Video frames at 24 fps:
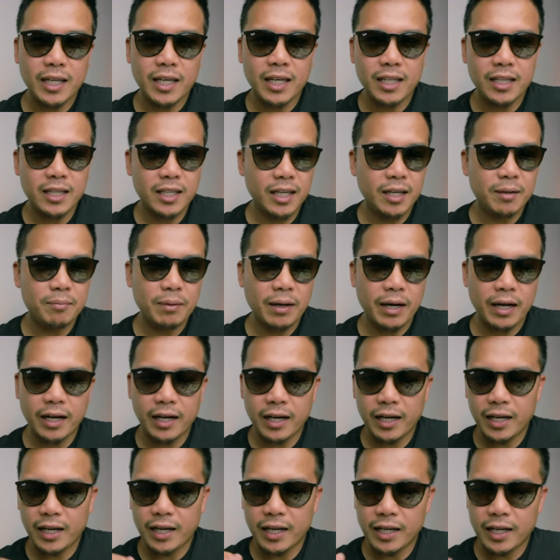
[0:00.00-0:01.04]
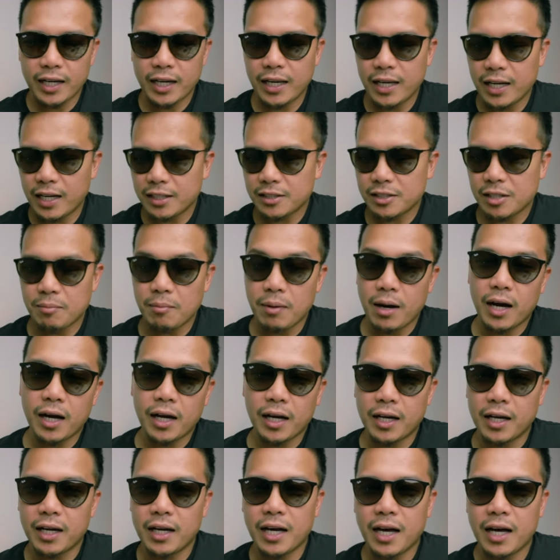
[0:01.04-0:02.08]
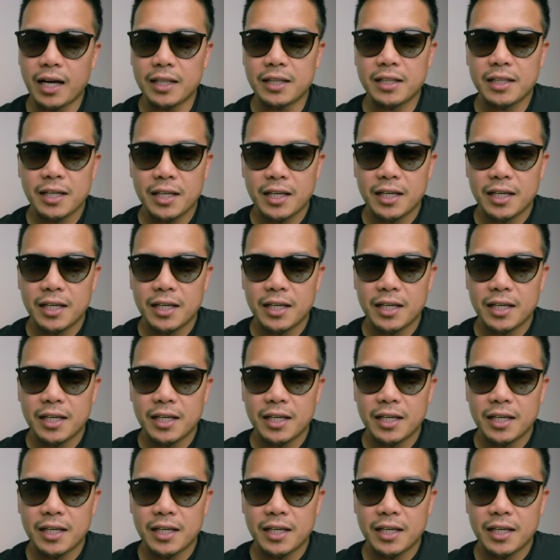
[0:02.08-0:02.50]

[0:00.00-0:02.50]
hindi para ilagay lang sa bag at